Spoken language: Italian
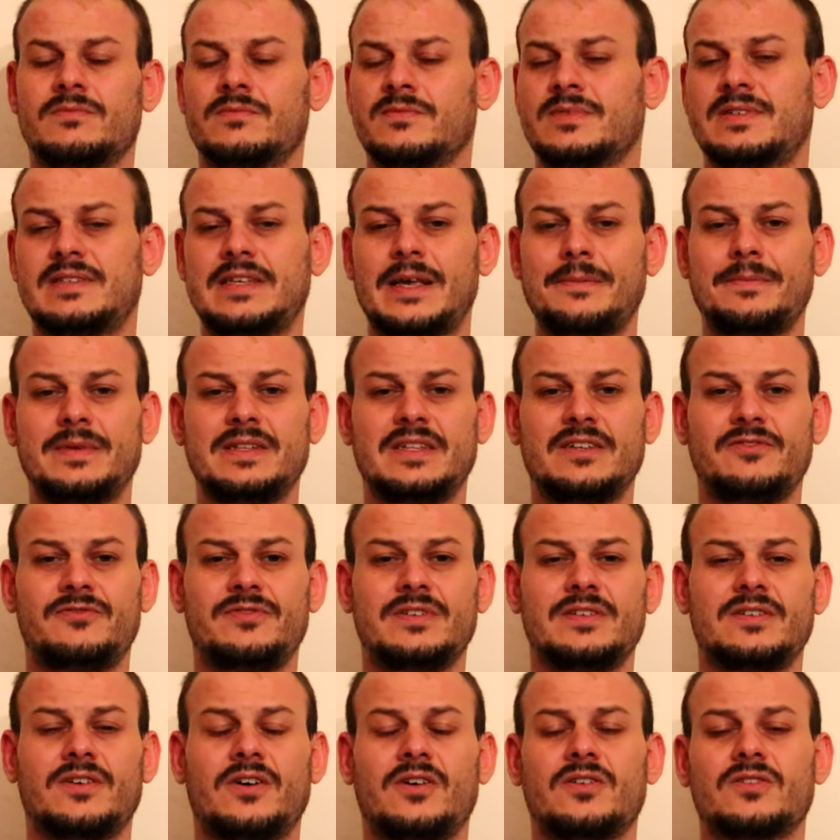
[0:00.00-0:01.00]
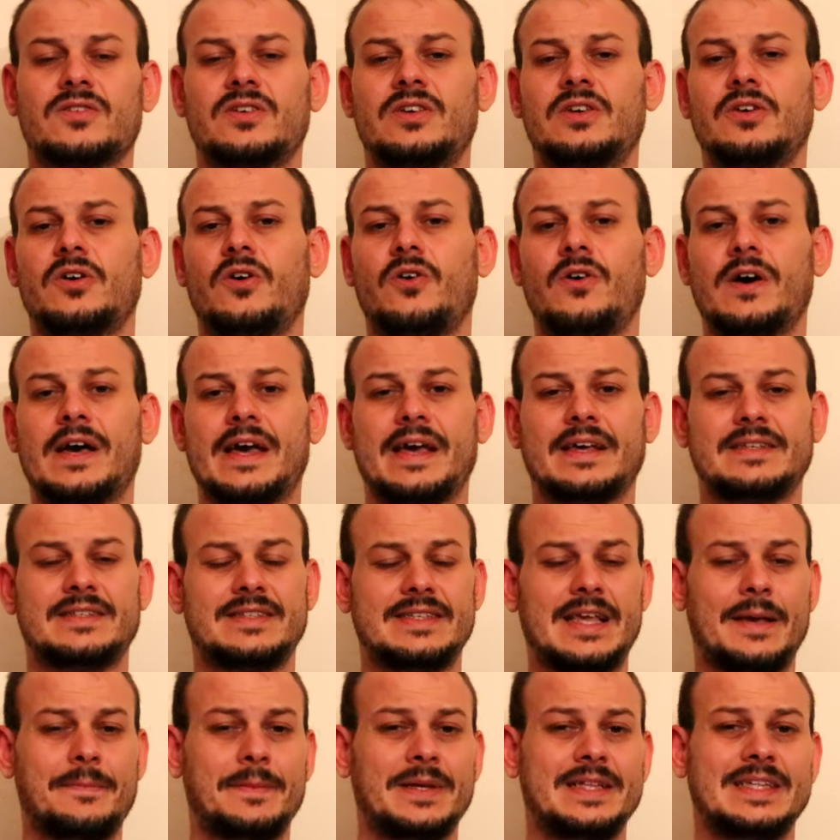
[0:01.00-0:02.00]
mm, semi di finocchio e
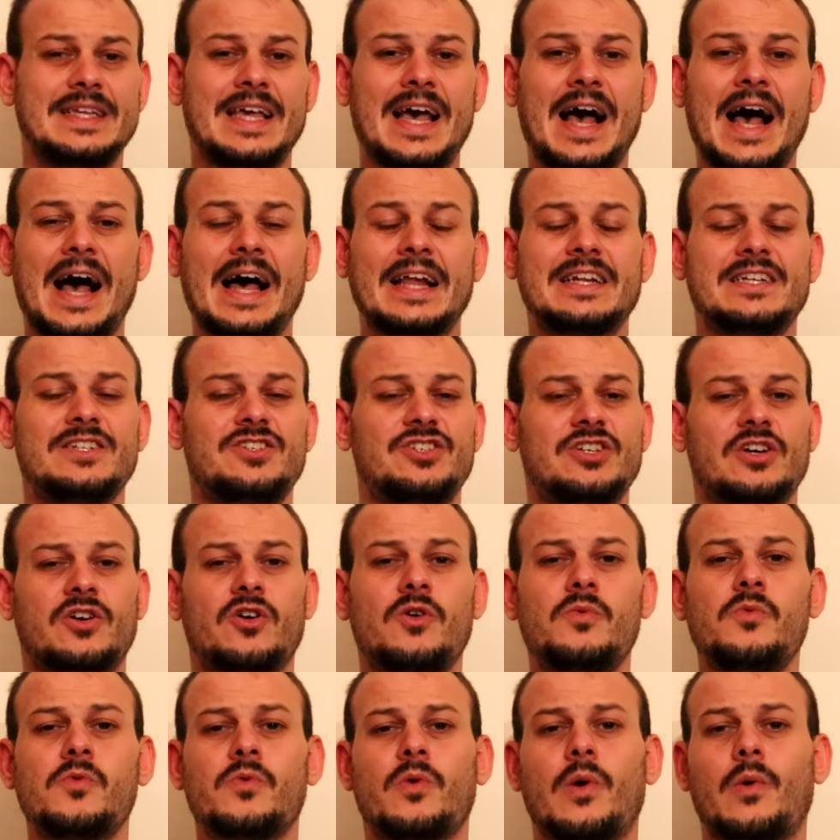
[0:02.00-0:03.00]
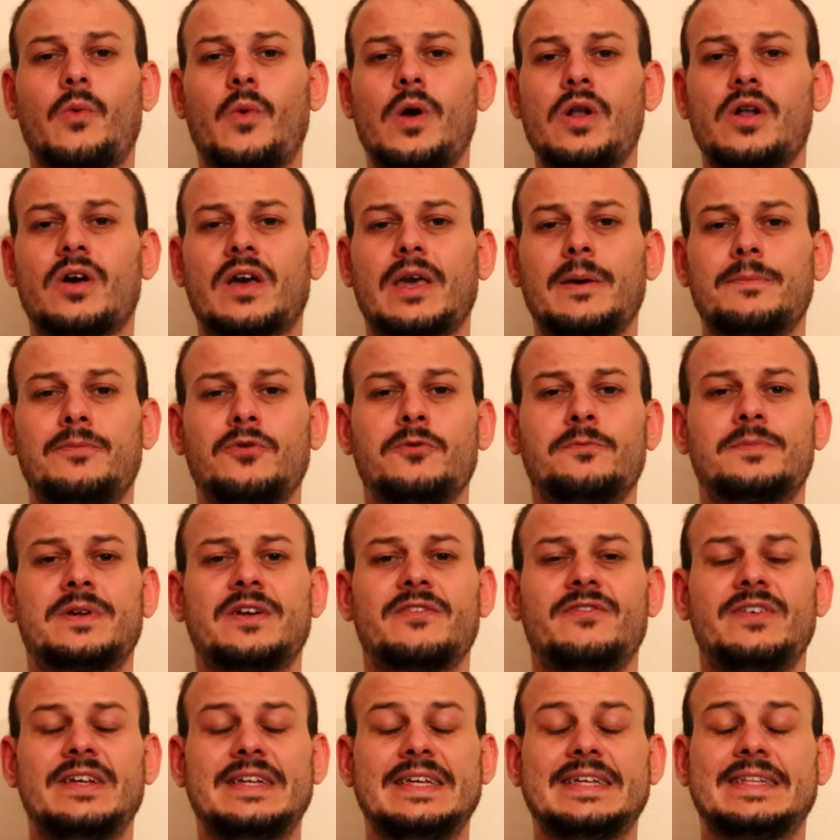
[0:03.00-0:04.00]
semi di anice comunque quello che più
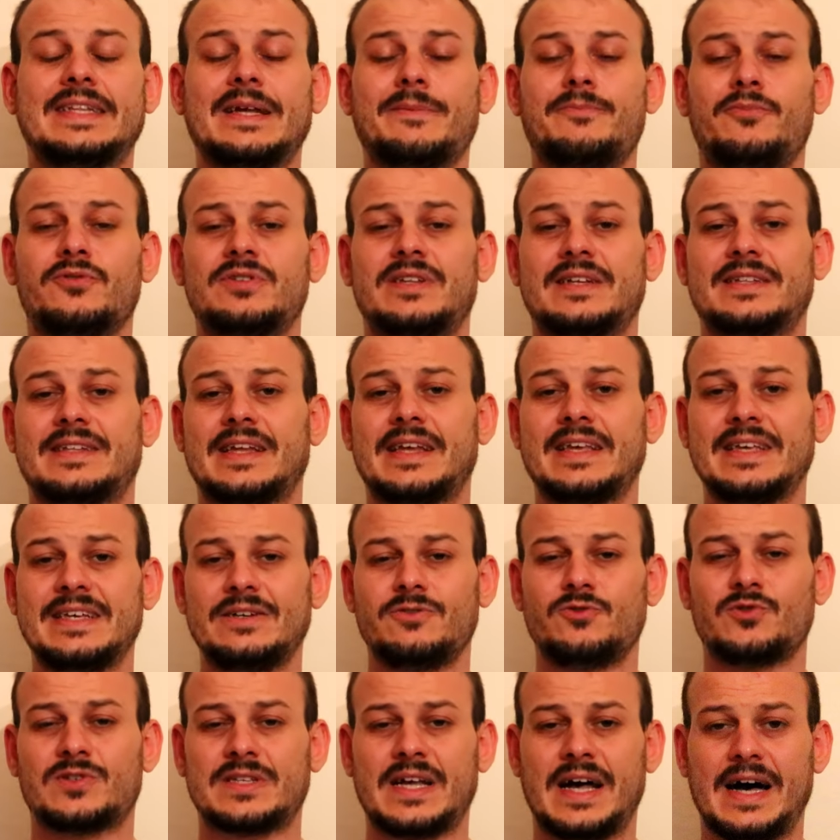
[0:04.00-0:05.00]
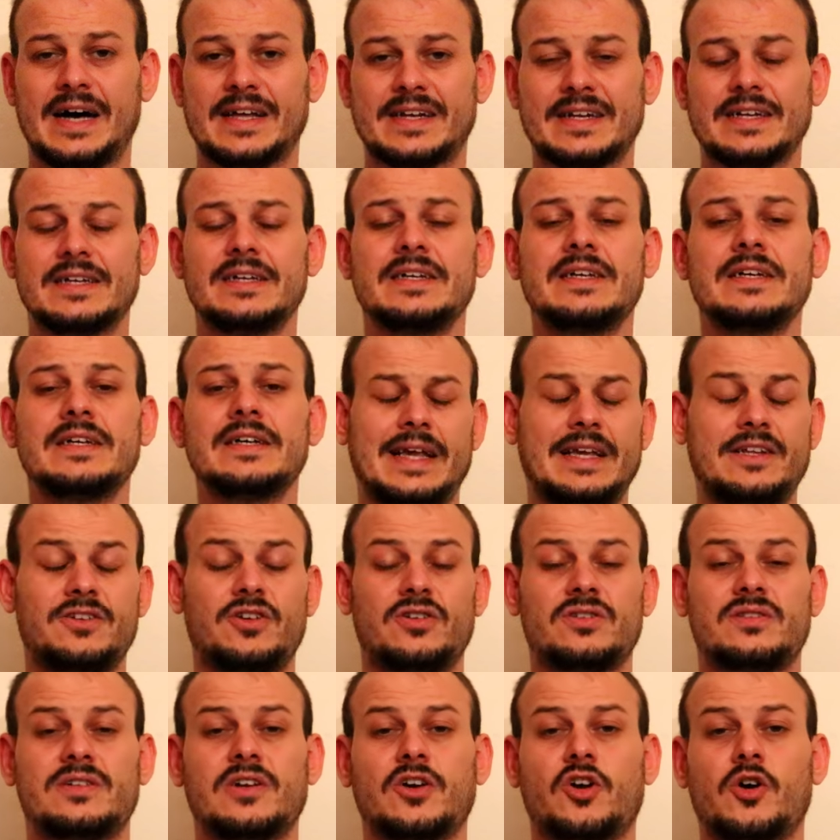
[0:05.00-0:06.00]
preferite potete usare e
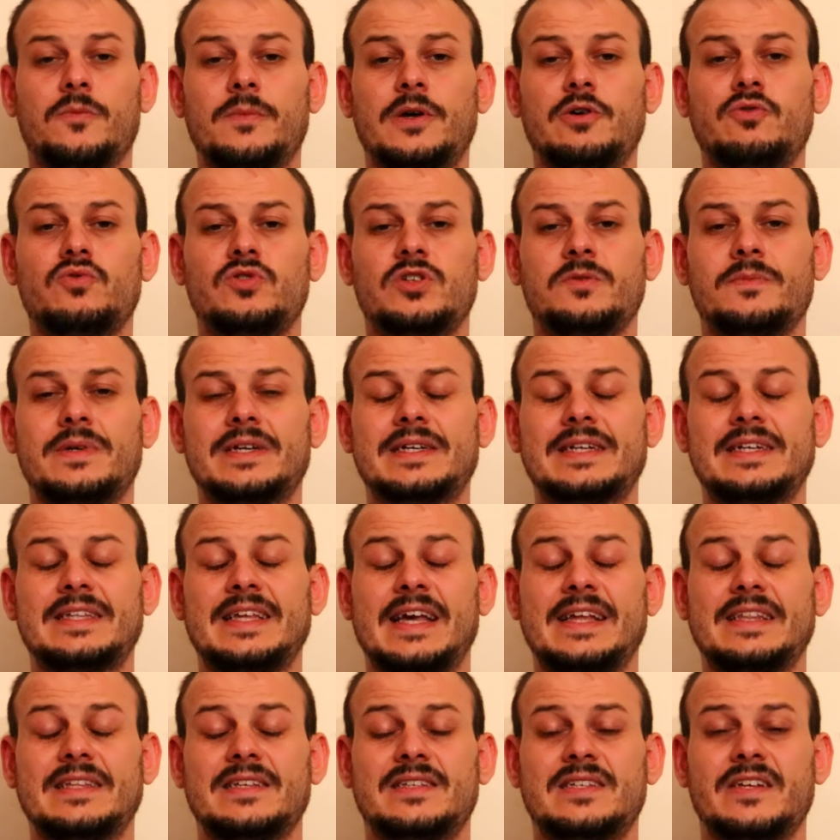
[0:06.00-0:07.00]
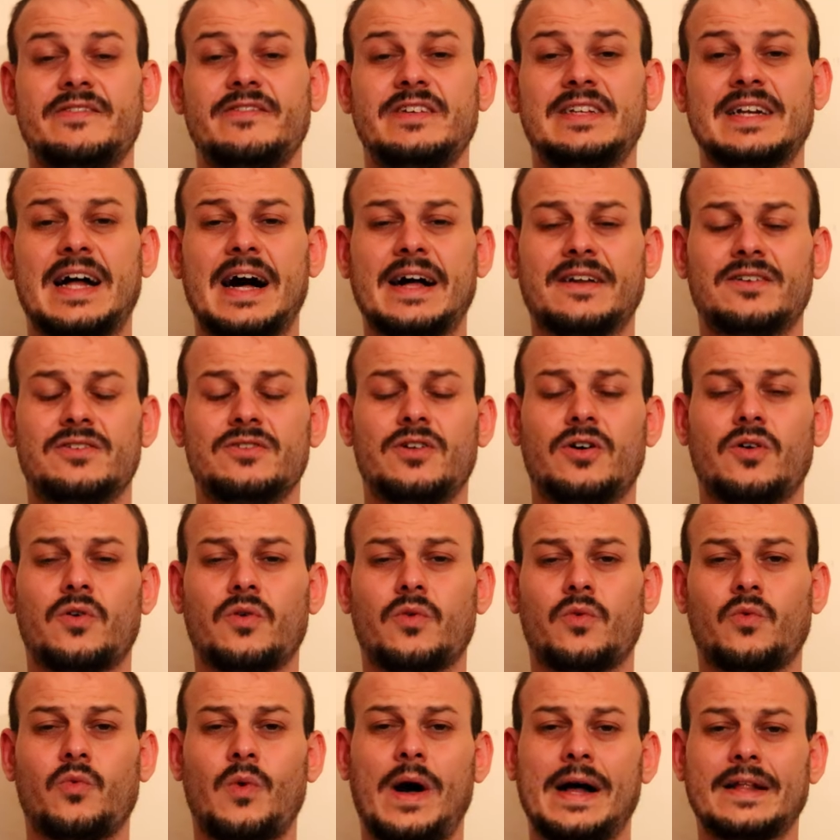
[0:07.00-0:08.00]
inoltre come ultimo ingrediente
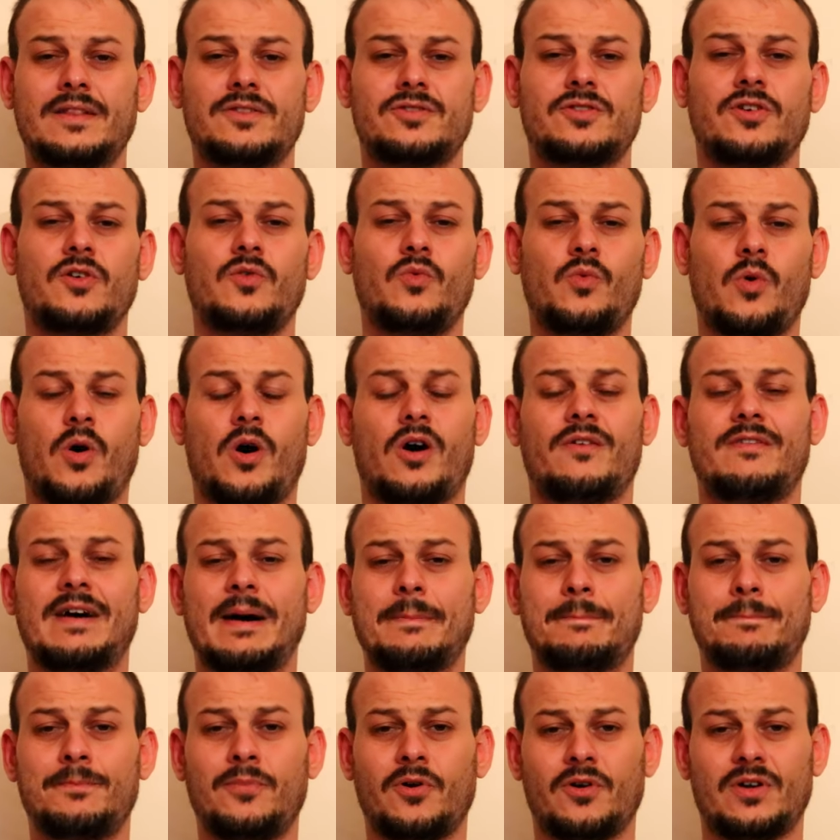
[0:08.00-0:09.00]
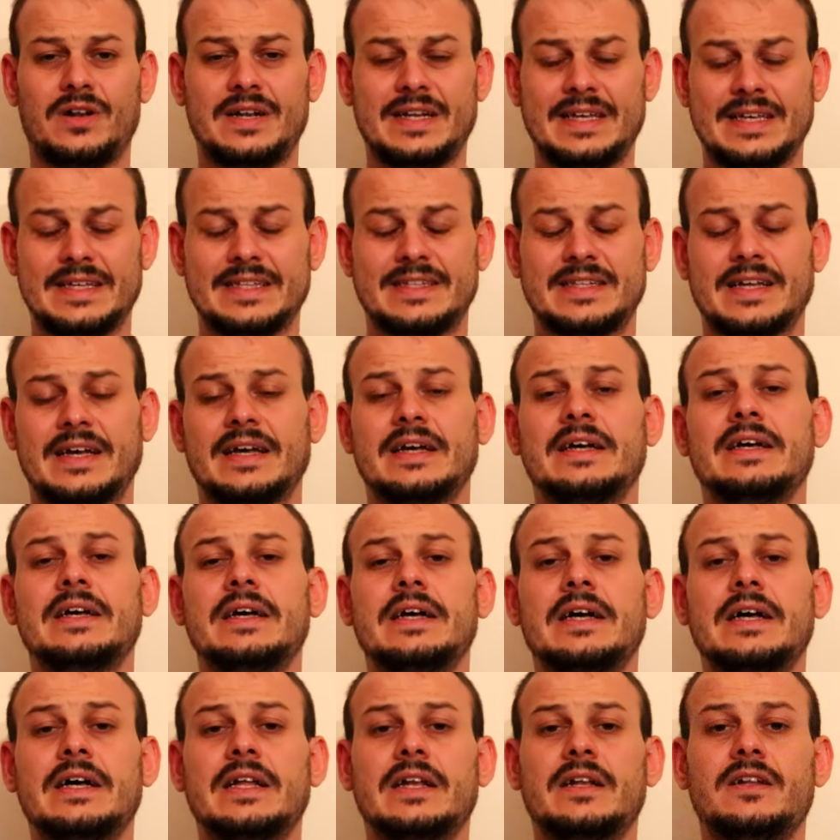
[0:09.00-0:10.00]
serviranno 4 uova bollite
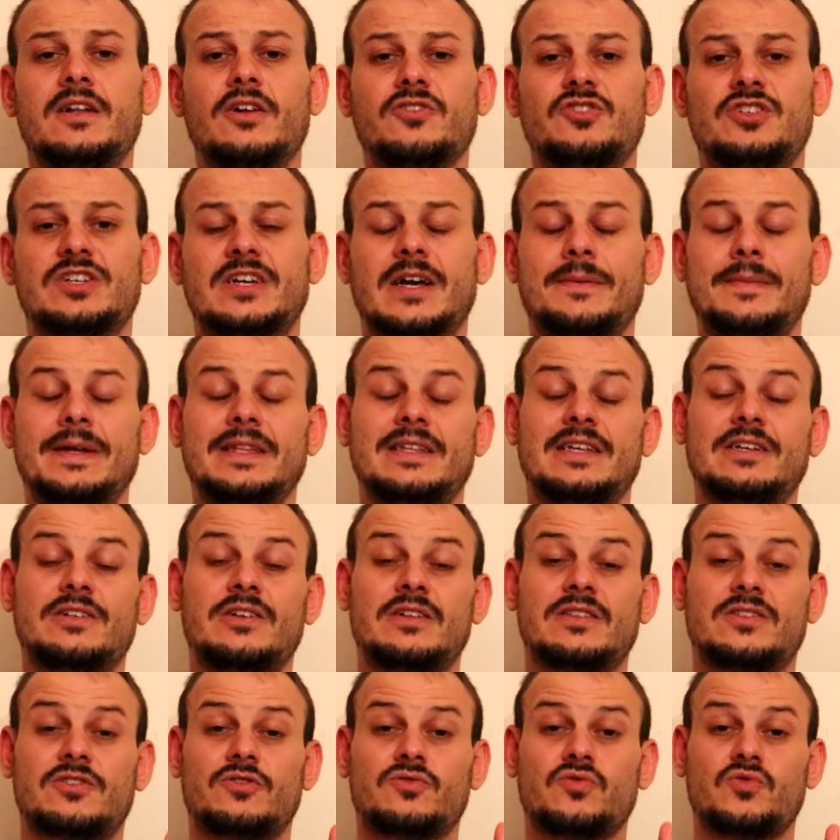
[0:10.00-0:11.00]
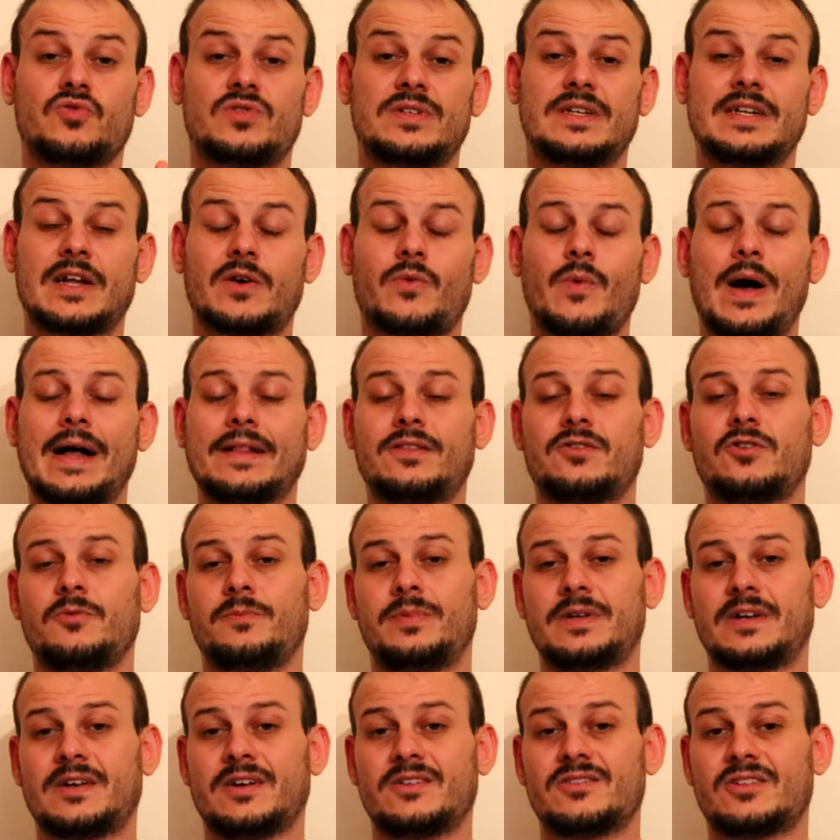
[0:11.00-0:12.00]
Logicamente io ne andrò ad usare 4
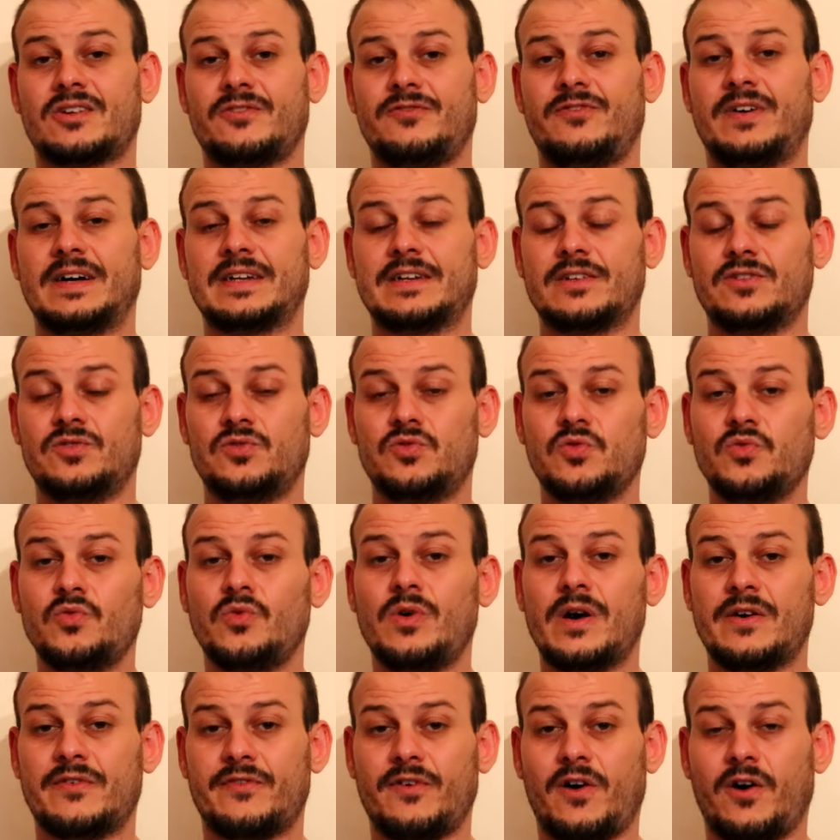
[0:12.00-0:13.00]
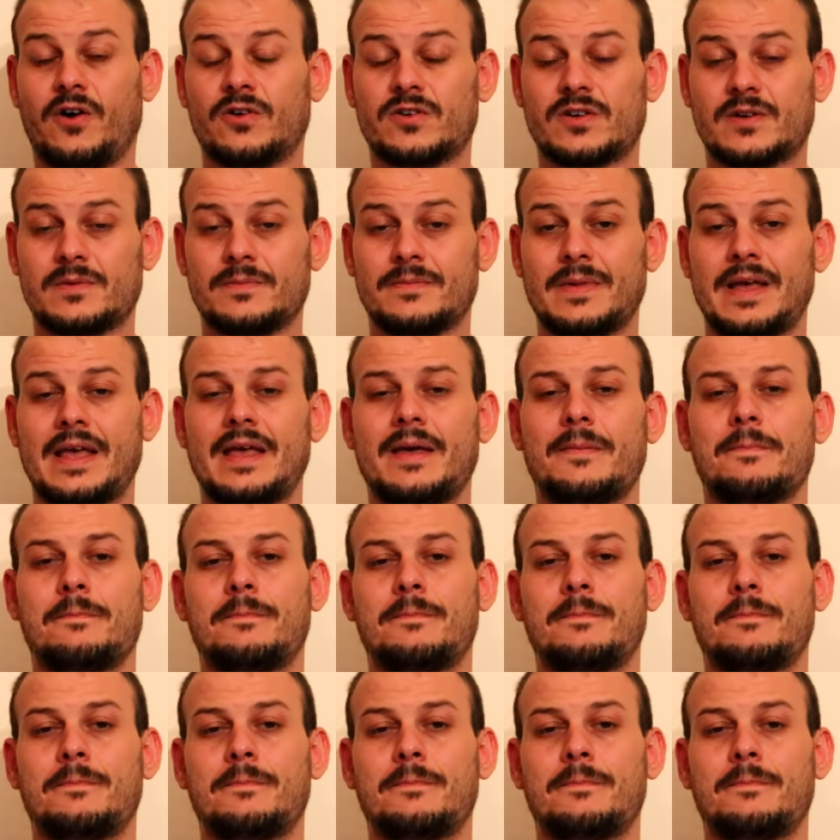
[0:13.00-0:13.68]
perché andrò a fare due forme,